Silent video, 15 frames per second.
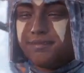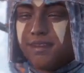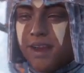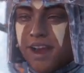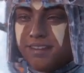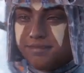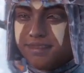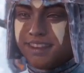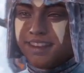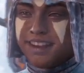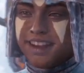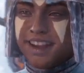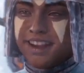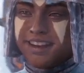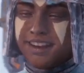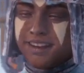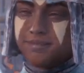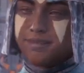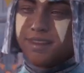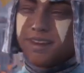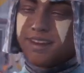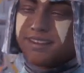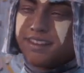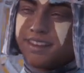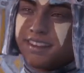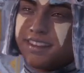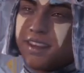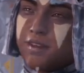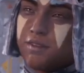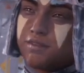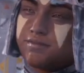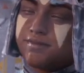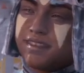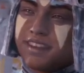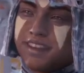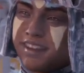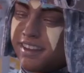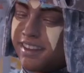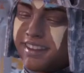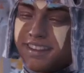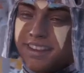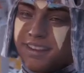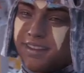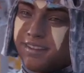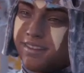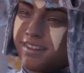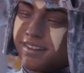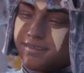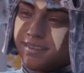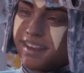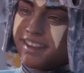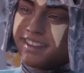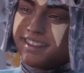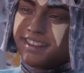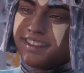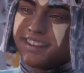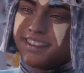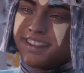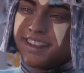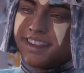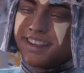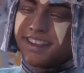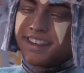Possui tubos com um timbre perfeito por baixo de uma bacia sonora.